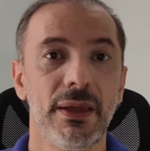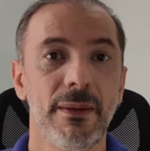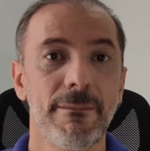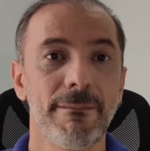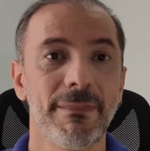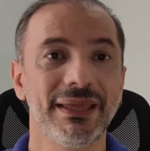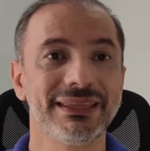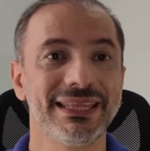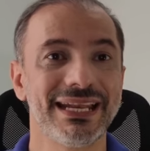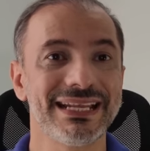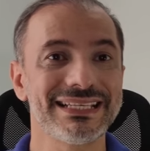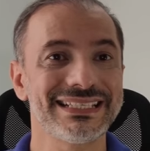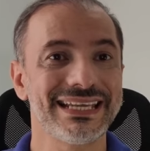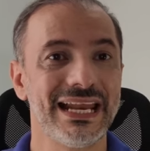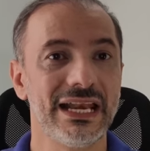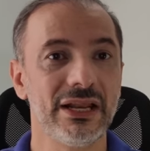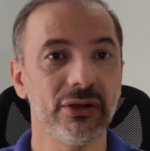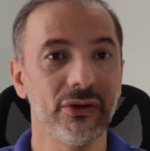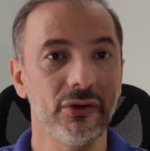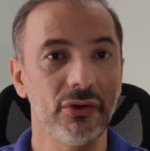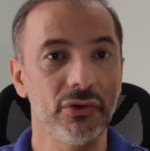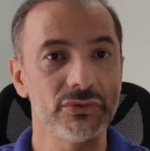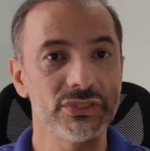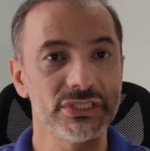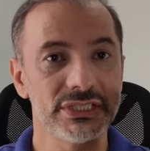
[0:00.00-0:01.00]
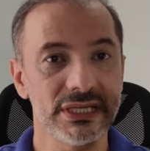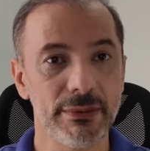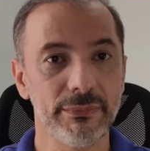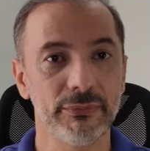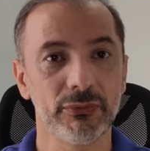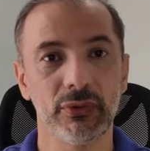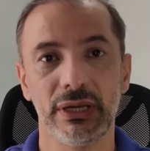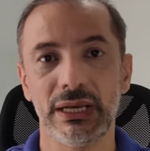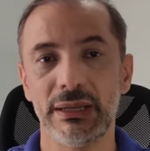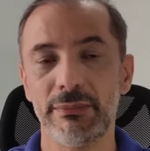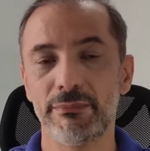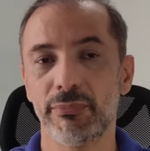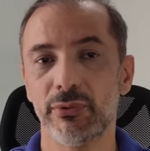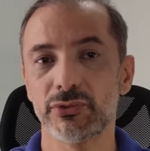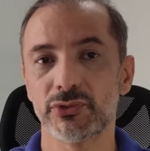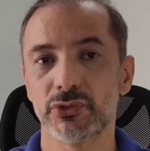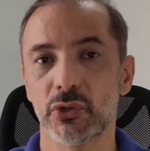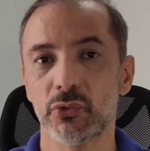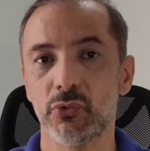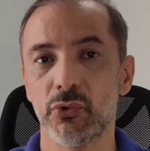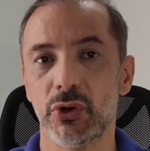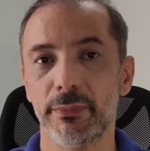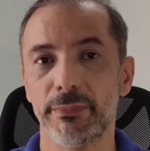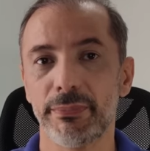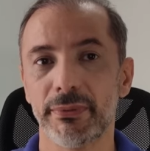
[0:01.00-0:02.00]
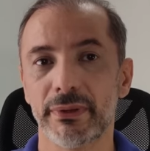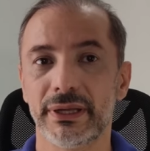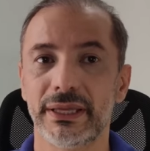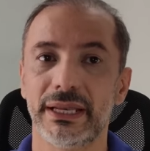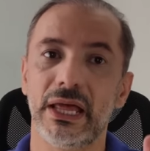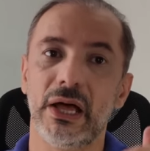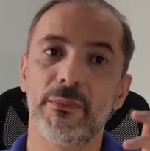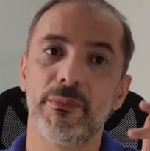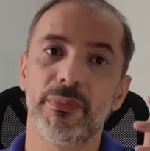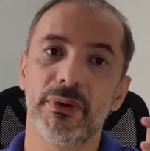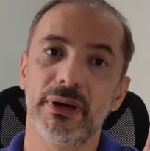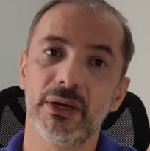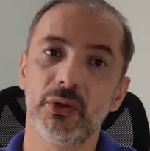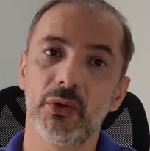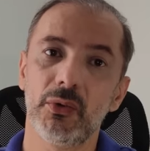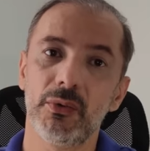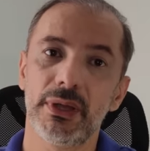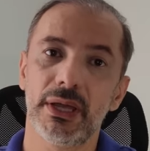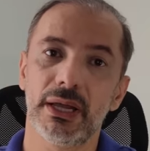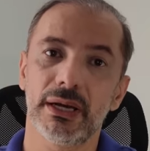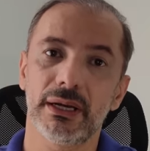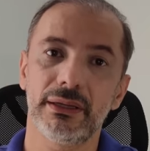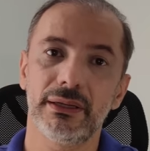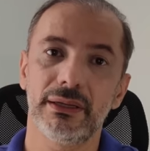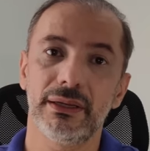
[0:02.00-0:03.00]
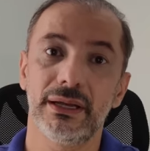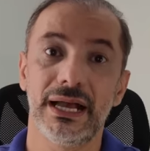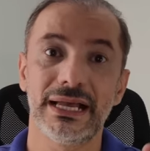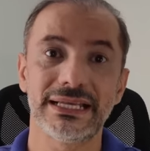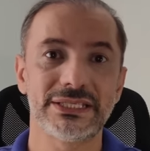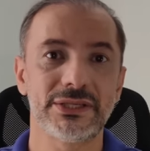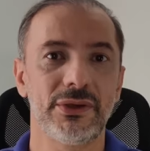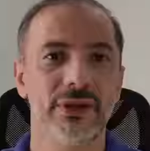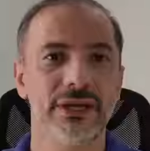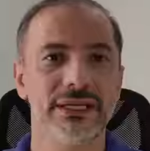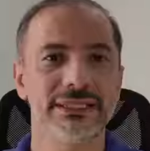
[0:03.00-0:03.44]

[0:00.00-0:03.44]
mientras que el concepto del impulsor Warp, creado por el QR, ha sido